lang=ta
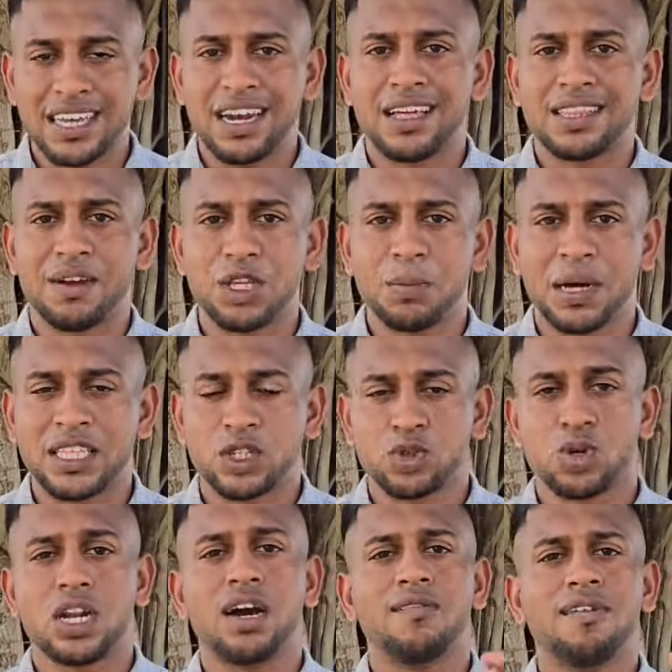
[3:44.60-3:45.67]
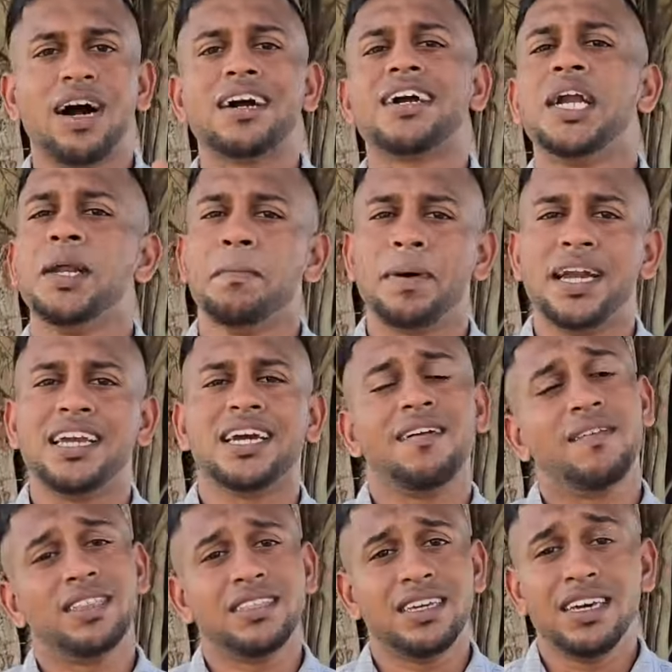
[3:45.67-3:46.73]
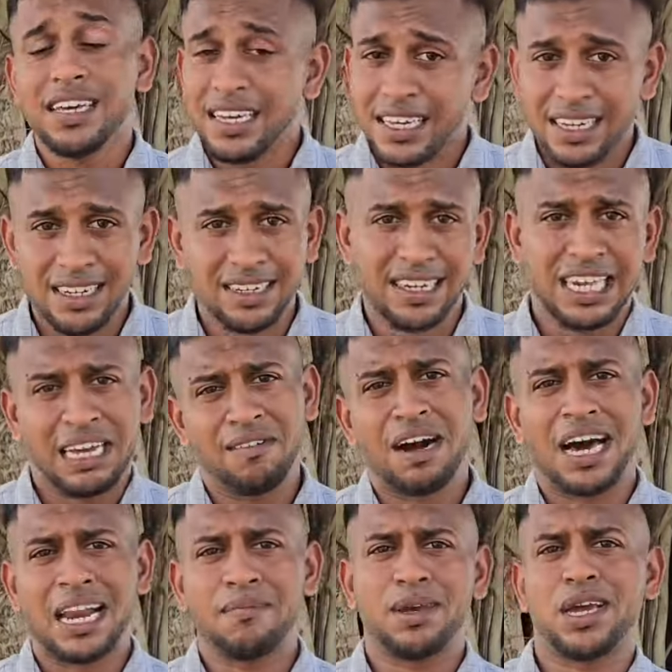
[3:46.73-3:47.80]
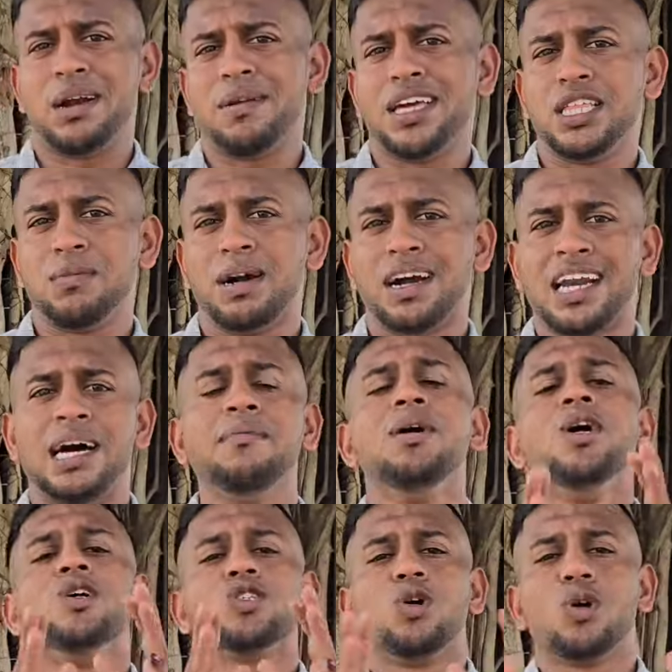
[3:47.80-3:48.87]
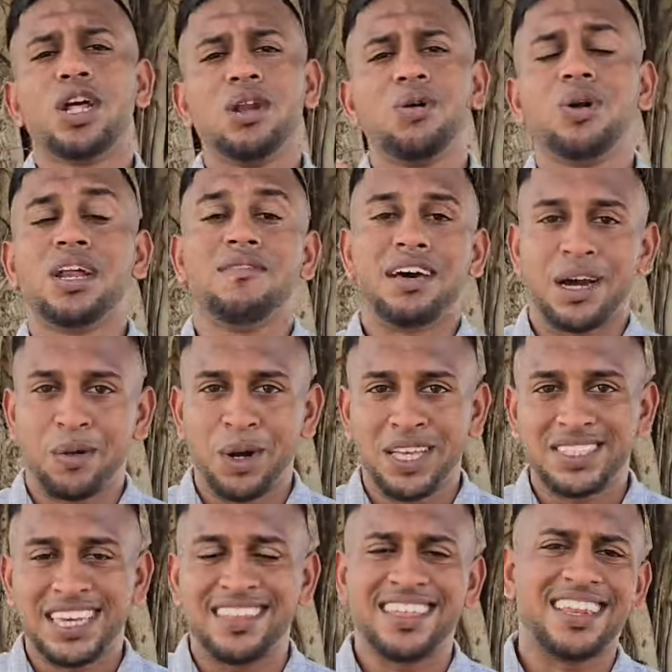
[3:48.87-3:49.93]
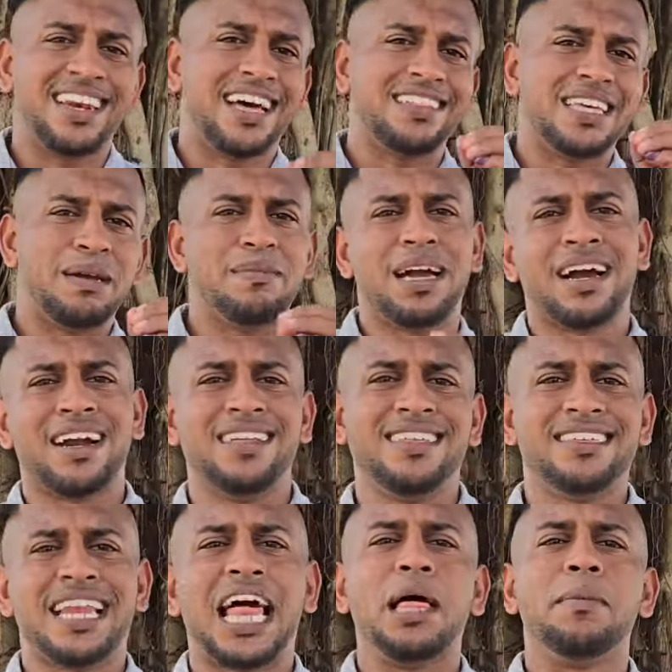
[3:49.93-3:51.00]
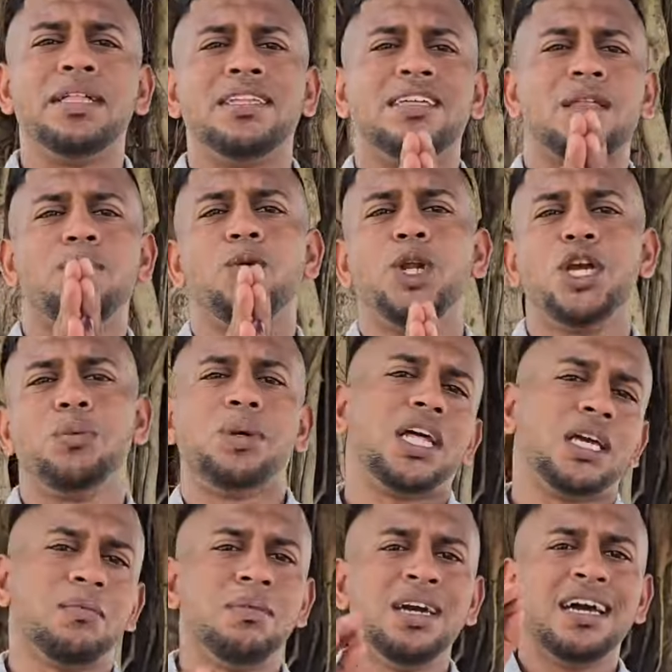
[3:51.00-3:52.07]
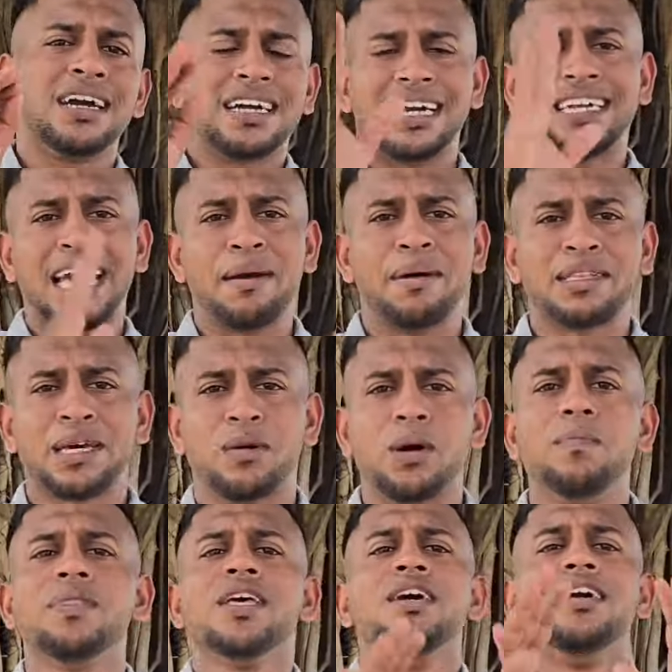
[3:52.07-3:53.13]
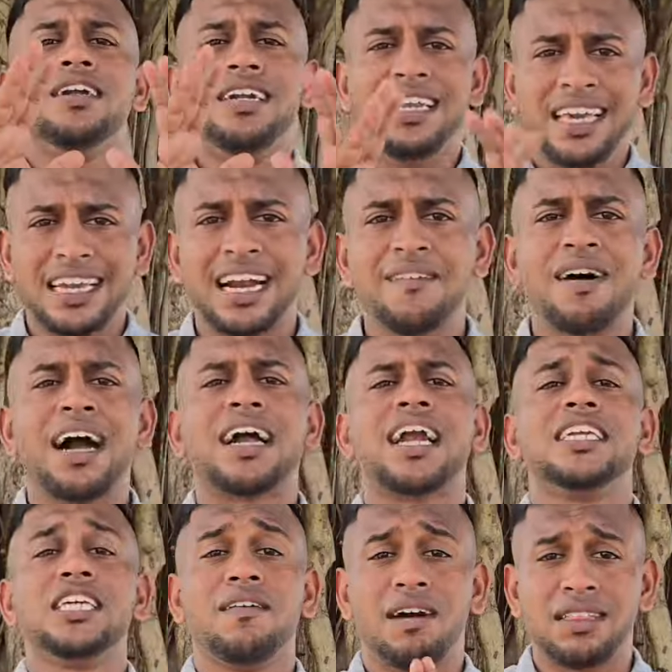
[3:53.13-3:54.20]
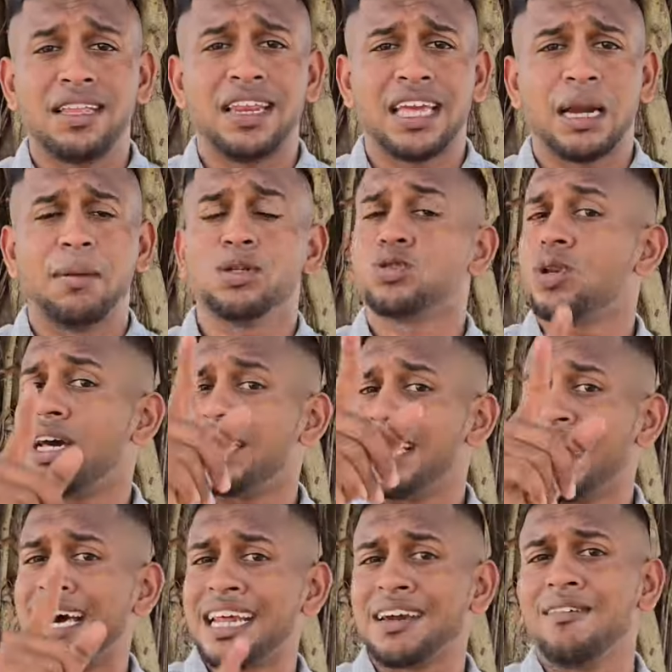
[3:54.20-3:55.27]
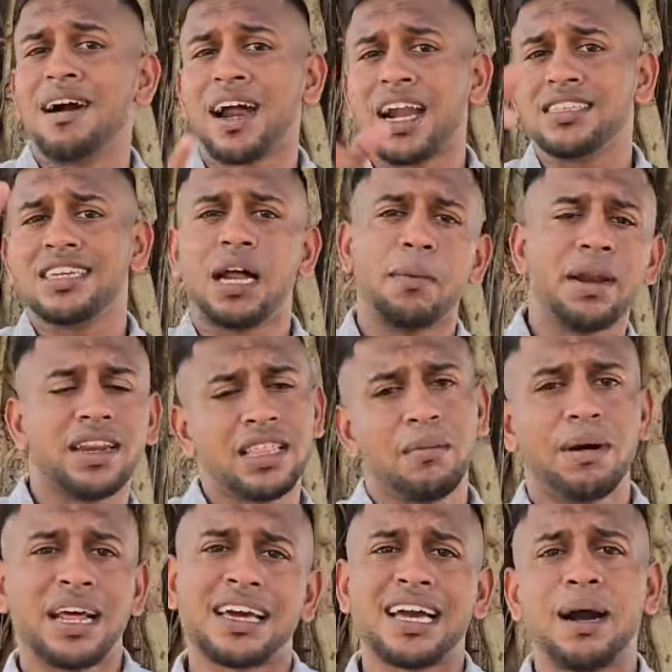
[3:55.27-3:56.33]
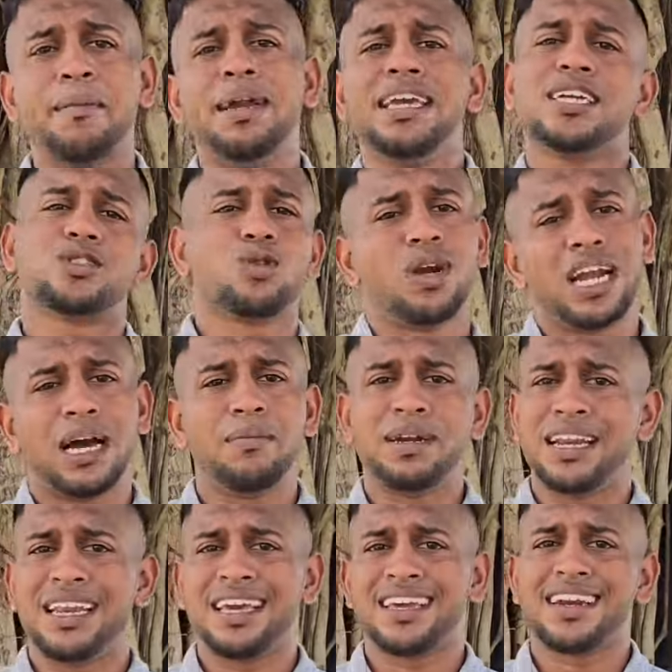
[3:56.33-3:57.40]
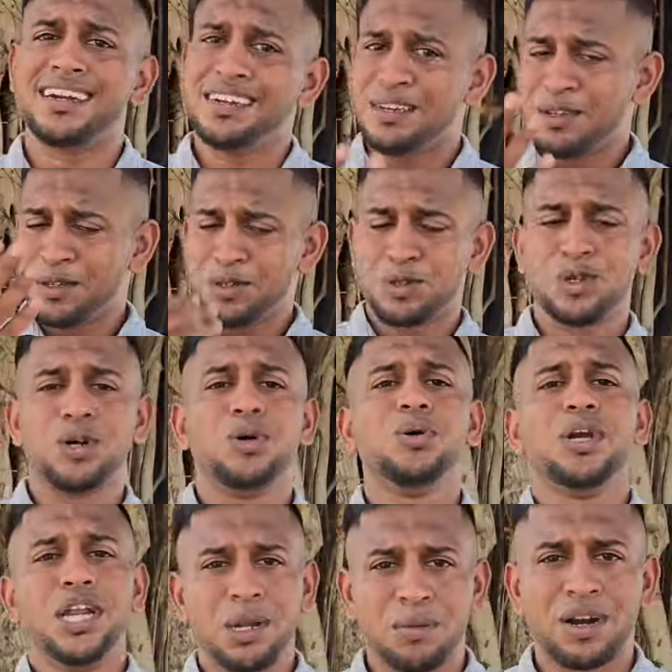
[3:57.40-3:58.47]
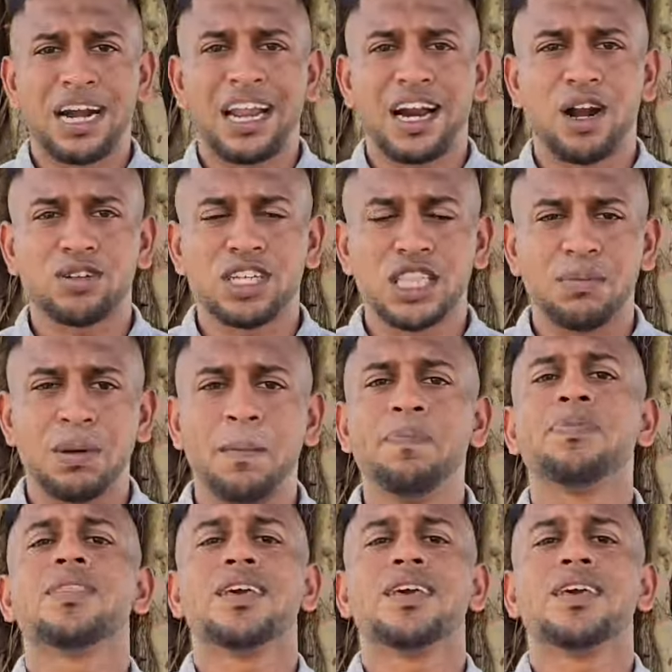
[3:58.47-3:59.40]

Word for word: செயலகத்தில் வச்சு பார்த்தீங்கன்னு சொன்னால் வாக்கெண்ணும் பணிகள் வந்து இன்று இரவு ஆரம்பிக்கும் அப்படின்னு எதிர்பார்க்கலாம் ஸோ உடனுக்குடன் வரக்கூடிய செய்தி எல்லாத்தையும் நாங்கள் இந்த ஜனாதிபதி தேர்தல் முடியும் வரைக்கும் கட்டாயமாக தருவோம் நீங்கள் வாக்களிச்சுட்டு வந்துட்டீங்க அப்படின்னு சொன்னால் யாருக்கு வாக்களிச்சிங்க அப்படின்றத மறக்காமல் நீங்கள் சொல்லலாம்னு நினைக்கிறேன் ஸோ இன்னும் ஒரு நல்ல காலம் சந்திப்போம்